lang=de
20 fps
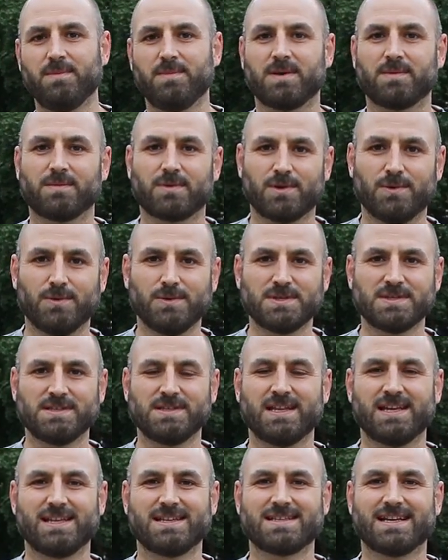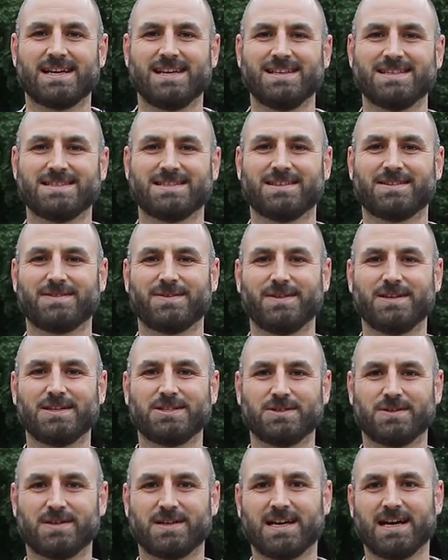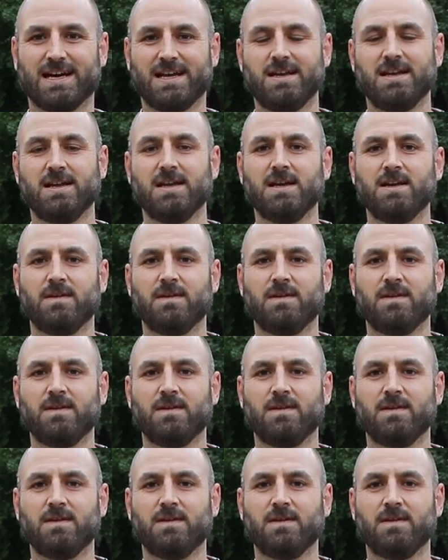mit einem Großen, der das das alles natürlich schon kann,